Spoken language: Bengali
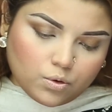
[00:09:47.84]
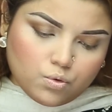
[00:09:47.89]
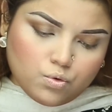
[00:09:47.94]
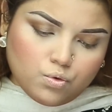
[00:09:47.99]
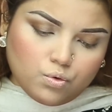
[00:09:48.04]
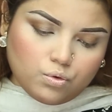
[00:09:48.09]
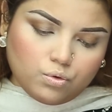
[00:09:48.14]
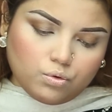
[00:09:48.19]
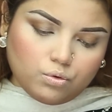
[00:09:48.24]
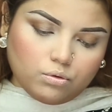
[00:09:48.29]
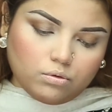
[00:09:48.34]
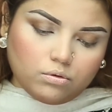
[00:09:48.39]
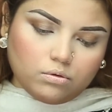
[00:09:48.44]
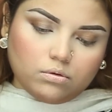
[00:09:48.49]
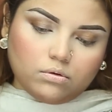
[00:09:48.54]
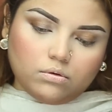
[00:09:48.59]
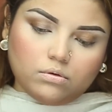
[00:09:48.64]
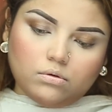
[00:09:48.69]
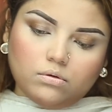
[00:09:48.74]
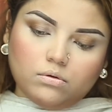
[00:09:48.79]
ও
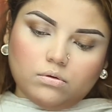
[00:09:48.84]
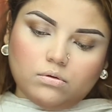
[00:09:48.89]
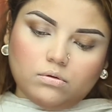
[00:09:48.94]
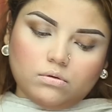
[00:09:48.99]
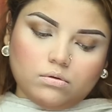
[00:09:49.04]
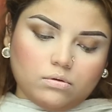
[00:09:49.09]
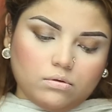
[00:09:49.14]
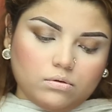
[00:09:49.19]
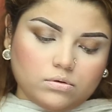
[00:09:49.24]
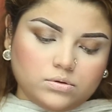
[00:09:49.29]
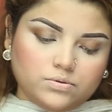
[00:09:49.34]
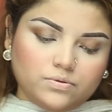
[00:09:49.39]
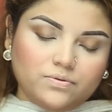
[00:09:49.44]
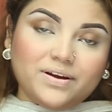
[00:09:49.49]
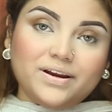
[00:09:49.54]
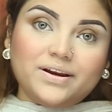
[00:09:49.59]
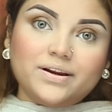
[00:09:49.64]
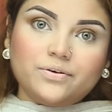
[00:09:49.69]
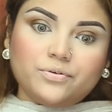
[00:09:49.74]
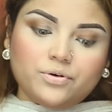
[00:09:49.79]
ইটস
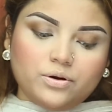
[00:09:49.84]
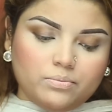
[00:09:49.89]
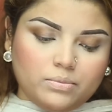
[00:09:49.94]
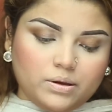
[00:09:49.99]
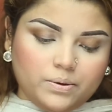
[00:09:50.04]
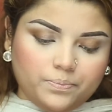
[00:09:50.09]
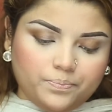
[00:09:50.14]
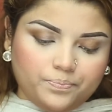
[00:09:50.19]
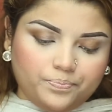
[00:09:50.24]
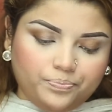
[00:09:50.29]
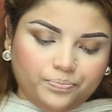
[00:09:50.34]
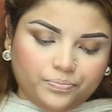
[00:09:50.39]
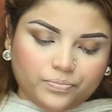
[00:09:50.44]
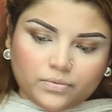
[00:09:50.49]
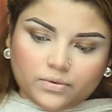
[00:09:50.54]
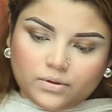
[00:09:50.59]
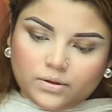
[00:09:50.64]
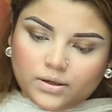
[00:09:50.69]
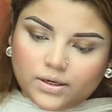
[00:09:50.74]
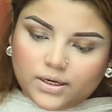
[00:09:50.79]
ভেরি ক্রিমি
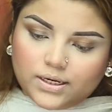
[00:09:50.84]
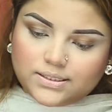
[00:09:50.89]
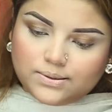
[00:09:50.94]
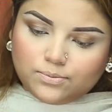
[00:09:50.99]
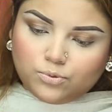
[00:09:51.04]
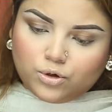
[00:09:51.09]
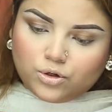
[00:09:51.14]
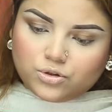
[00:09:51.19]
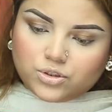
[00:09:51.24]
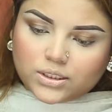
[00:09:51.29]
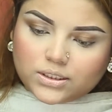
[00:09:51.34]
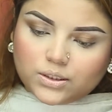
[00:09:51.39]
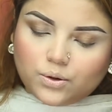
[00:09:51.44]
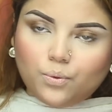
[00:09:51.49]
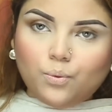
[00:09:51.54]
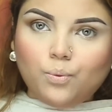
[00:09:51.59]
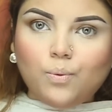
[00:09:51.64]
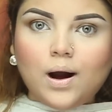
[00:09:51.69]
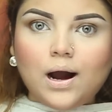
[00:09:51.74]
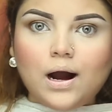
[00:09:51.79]
এটা মনে হচ্ছে একটা
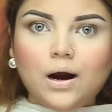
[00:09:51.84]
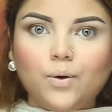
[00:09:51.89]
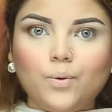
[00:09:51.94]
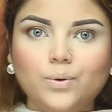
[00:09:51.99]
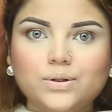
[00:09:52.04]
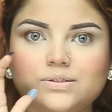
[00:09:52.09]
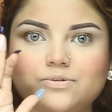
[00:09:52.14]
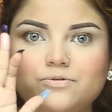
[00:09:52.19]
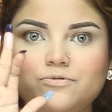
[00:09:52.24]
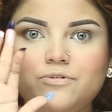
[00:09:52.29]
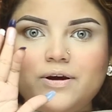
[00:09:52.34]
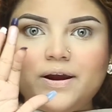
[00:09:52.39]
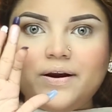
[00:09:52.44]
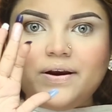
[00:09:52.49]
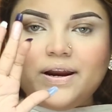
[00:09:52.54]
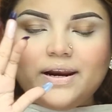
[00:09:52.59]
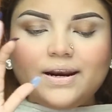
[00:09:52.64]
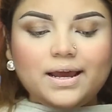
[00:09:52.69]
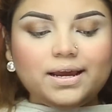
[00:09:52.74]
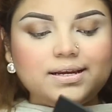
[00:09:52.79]
ওয়াও ইটস
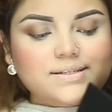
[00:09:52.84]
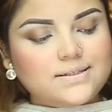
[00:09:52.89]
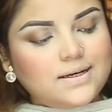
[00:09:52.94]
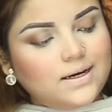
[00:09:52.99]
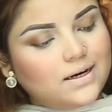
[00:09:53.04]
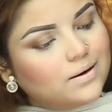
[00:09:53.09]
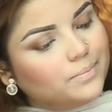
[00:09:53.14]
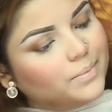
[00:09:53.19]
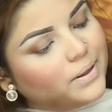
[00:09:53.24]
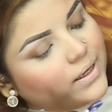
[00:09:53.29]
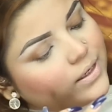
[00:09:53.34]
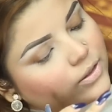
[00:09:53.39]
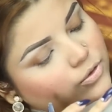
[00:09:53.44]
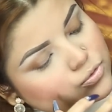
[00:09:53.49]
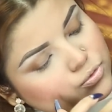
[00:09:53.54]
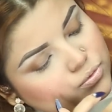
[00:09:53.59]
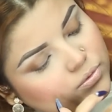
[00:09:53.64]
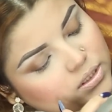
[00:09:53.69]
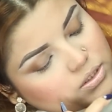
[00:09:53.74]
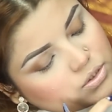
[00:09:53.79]
ভেরি নাইস কালার আমি এখানে
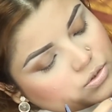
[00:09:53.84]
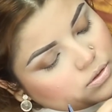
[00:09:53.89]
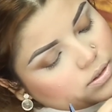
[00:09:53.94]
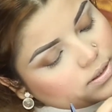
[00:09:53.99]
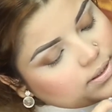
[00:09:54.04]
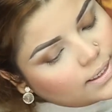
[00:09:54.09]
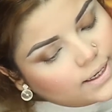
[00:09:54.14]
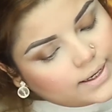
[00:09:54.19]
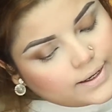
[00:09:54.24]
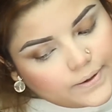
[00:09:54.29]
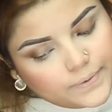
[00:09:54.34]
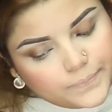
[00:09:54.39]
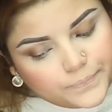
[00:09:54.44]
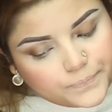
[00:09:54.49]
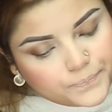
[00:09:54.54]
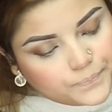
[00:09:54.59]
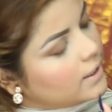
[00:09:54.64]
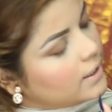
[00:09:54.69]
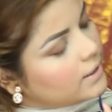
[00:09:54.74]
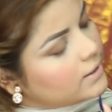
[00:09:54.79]
একটু সোয়াচ করে দেখাই
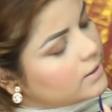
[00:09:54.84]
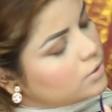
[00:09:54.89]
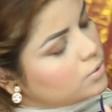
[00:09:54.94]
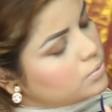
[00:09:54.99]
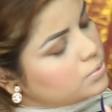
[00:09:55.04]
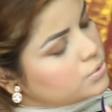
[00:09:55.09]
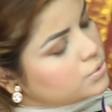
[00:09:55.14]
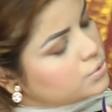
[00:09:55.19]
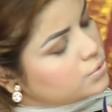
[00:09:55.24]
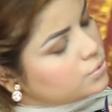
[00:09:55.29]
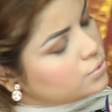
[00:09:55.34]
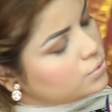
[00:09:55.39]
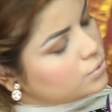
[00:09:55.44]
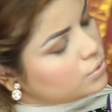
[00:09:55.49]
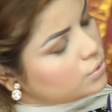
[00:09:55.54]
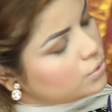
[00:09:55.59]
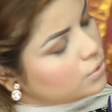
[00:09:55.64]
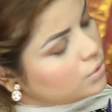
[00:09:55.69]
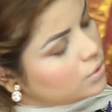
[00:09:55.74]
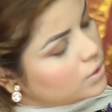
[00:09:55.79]
এটা খুব
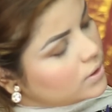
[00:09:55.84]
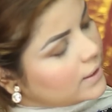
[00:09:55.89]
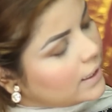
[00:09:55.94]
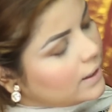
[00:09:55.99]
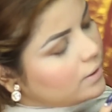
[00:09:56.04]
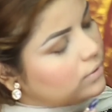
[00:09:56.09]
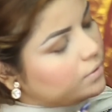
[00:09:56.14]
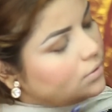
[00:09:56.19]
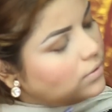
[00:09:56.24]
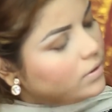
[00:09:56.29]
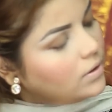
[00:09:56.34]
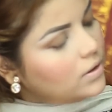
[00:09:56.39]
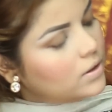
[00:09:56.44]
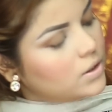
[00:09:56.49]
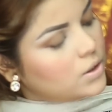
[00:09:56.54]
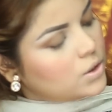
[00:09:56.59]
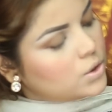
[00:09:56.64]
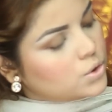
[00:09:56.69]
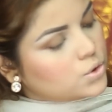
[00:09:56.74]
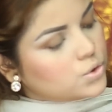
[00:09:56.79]
সুন্দর দেখো
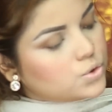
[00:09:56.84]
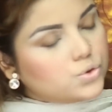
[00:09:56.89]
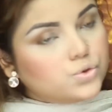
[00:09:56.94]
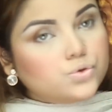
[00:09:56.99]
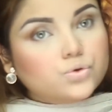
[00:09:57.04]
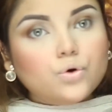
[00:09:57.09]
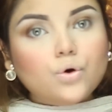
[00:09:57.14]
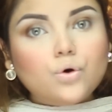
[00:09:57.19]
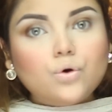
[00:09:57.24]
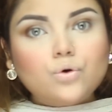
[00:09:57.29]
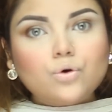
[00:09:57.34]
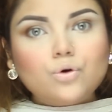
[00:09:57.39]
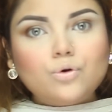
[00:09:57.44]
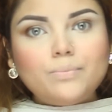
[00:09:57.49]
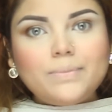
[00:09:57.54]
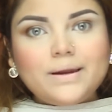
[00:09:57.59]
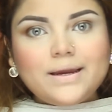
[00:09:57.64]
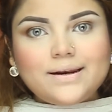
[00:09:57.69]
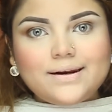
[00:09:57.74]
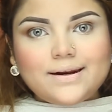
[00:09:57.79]

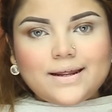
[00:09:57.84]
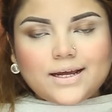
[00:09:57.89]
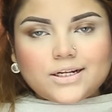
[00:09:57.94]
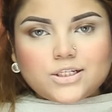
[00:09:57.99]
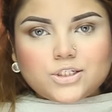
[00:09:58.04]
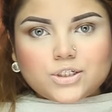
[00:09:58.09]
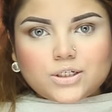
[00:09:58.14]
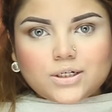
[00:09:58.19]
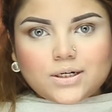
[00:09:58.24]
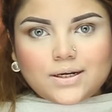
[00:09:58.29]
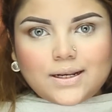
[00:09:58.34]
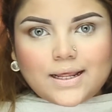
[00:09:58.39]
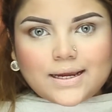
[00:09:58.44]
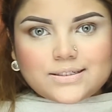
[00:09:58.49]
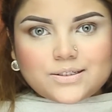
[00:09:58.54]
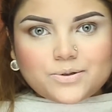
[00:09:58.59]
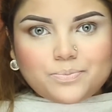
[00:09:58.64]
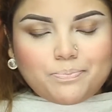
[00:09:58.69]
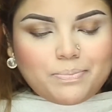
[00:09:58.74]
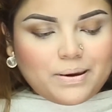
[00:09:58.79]
ডুওক্রোমি ন্যাচারাল
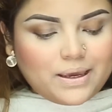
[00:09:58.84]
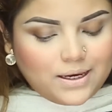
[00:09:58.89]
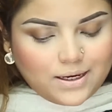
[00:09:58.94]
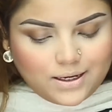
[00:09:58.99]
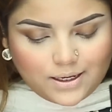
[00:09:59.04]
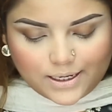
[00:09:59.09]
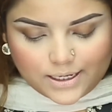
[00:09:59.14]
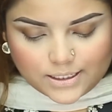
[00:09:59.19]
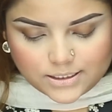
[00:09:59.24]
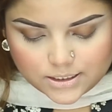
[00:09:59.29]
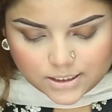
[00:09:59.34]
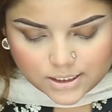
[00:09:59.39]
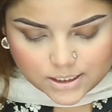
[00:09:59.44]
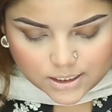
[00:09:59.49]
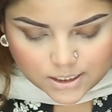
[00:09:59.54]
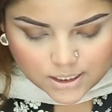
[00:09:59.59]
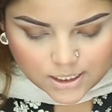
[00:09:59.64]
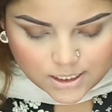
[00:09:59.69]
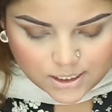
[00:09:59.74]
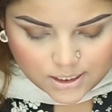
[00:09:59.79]
একটা পিঙ্ক এটার
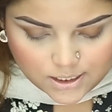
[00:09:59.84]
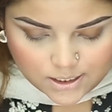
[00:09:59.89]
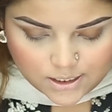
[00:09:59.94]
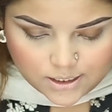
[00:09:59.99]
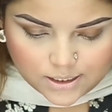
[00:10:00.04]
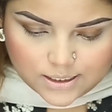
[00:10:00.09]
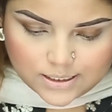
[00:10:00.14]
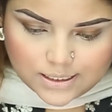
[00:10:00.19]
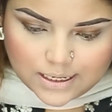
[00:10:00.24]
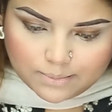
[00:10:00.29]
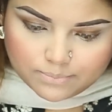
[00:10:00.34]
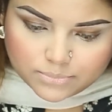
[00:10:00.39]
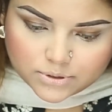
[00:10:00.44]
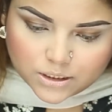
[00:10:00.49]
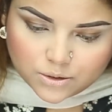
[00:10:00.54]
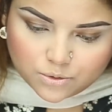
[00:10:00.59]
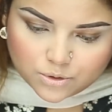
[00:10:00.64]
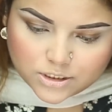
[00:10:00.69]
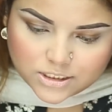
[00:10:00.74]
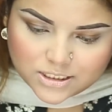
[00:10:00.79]

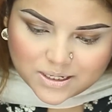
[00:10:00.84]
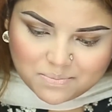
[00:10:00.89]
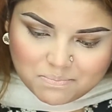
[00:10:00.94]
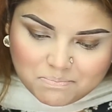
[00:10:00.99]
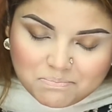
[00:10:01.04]
নামটা হচ্ছে